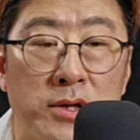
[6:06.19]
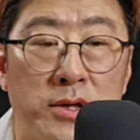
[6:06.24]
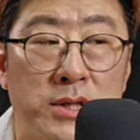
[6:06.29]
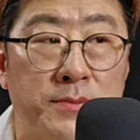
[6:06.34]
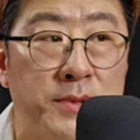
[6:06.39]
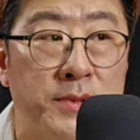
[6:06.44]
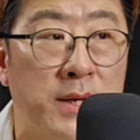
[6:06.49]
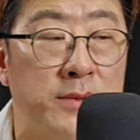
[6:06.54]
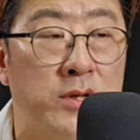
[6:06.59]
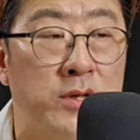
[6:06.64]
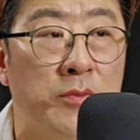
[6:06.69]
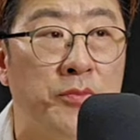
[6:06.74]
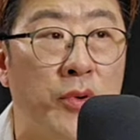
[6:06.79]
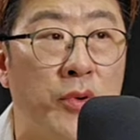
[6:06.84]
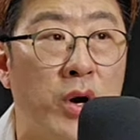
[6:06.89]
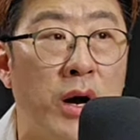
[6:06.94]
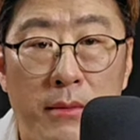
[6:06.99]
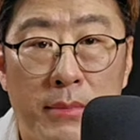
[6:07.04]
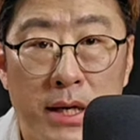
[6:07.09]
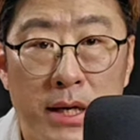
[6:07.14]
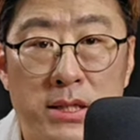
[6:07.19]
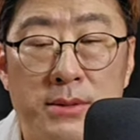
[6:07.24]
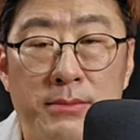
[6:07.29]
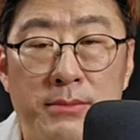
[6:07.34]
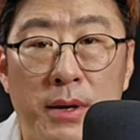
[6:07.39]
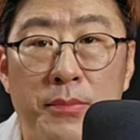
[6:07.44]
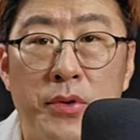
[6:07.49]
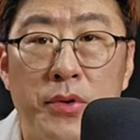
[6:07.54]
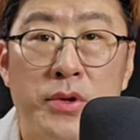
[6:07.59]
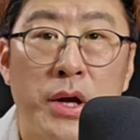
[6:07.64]
심상정 표가
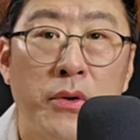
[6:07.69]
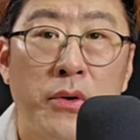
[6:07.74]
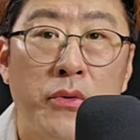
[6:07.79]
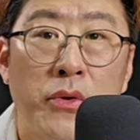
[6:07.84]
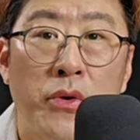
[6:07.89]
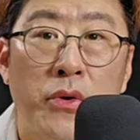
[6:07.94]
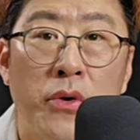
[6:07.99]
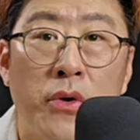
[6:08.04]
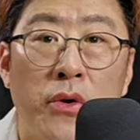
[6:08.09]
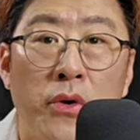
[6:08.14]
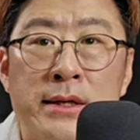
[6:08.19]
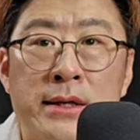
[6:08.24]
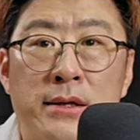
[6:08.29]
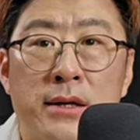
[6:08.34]
80만 표 됐고.